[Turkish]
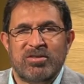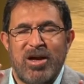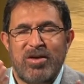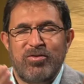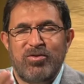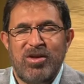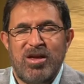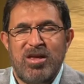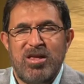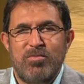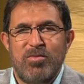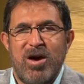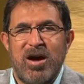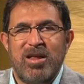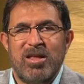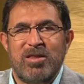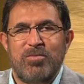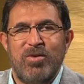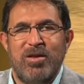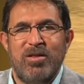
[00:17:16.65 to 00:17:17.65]
Tanrı'ya
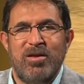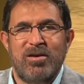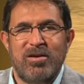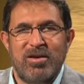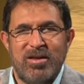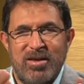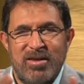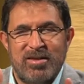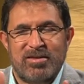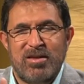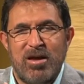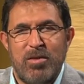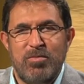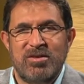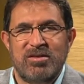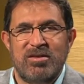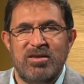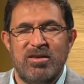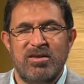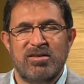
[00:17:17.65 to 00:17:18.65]
iman etmelerini, İsa
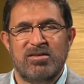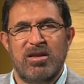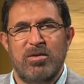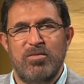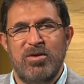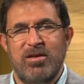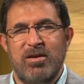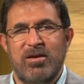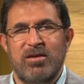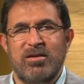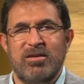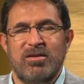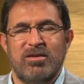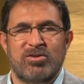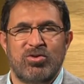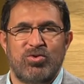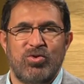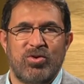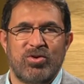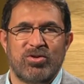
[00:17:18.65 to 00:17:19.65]
Mesih'i izlemelerini
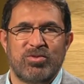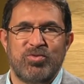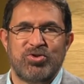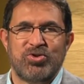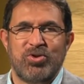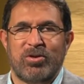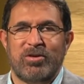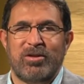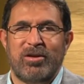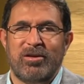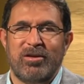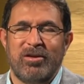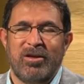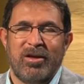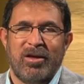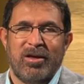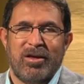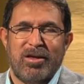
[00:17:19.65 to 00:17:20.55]
istiyoruz birçokları.